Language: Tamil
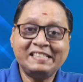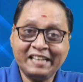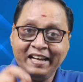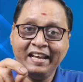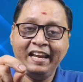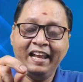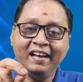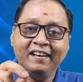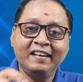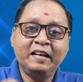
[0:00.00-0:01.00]
சென்னையில்
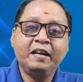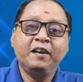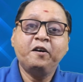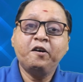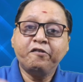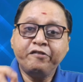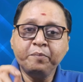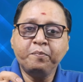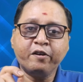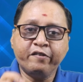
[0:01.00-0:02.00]

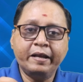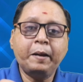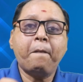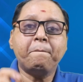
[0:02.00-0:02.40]
பிப்ரவரி